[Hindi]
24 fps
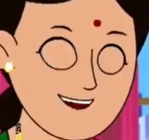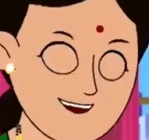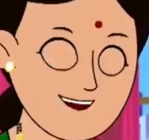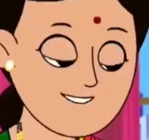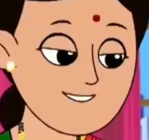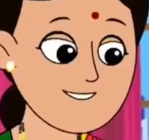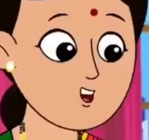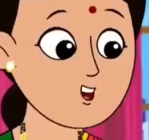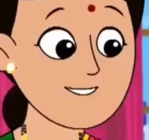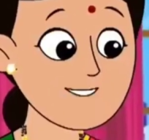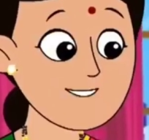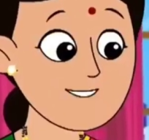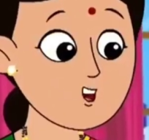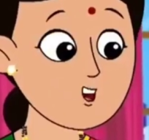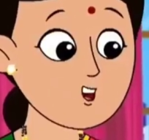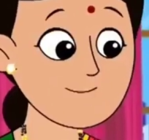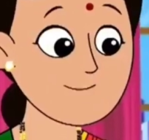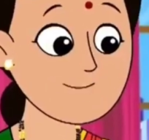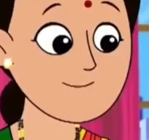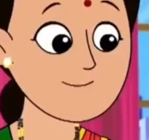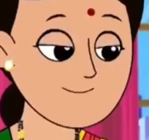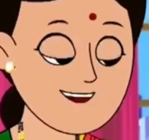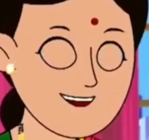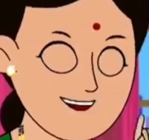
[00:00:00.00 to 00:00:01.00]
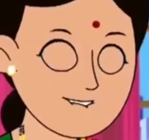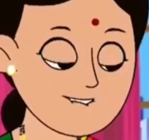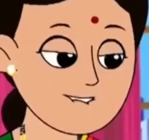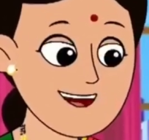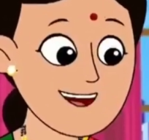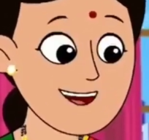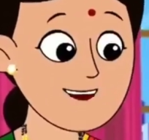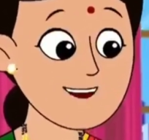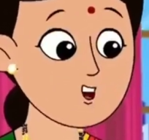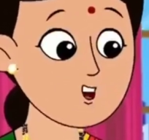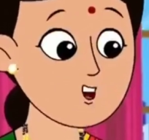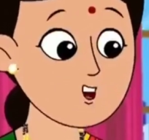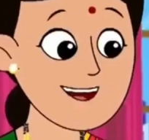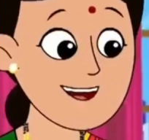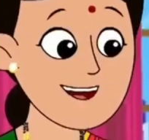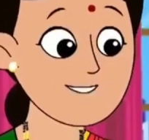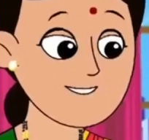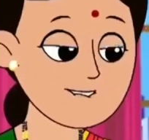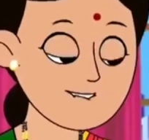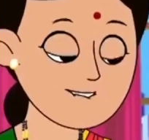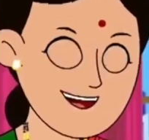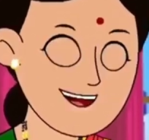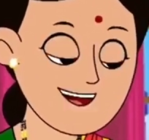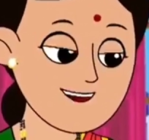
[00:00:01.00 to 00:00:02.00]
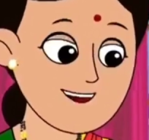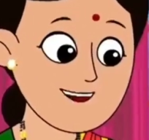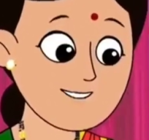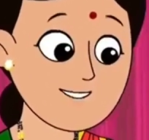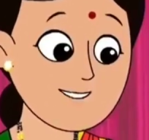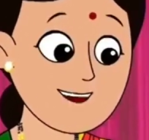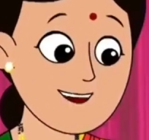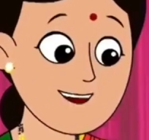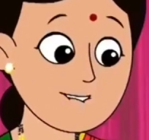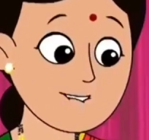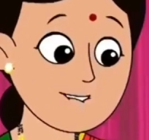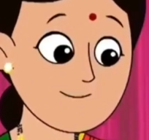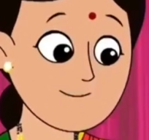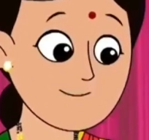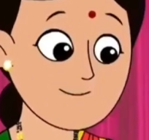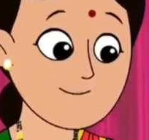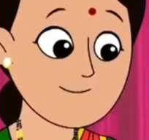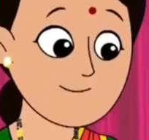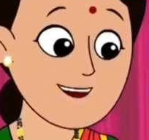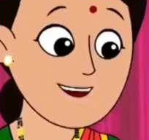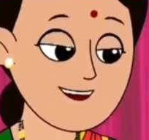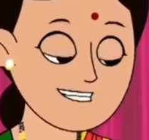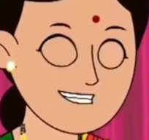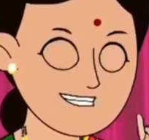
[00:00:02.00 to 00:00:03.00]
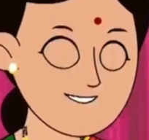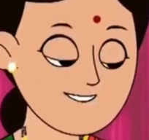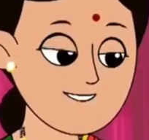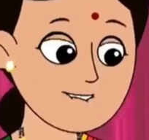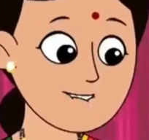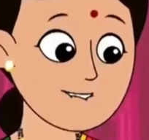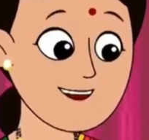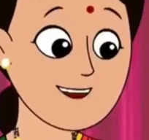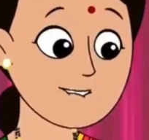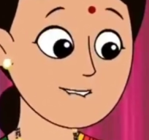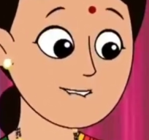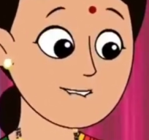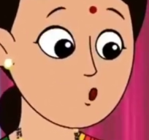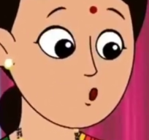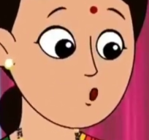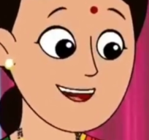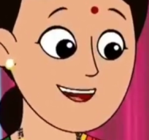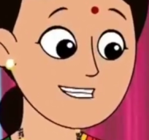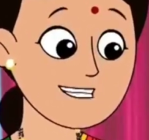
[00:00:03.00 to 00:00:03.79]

देखो बच्चों ये काढ़ा थोड़ा सा कड़वा है लेकिन इससे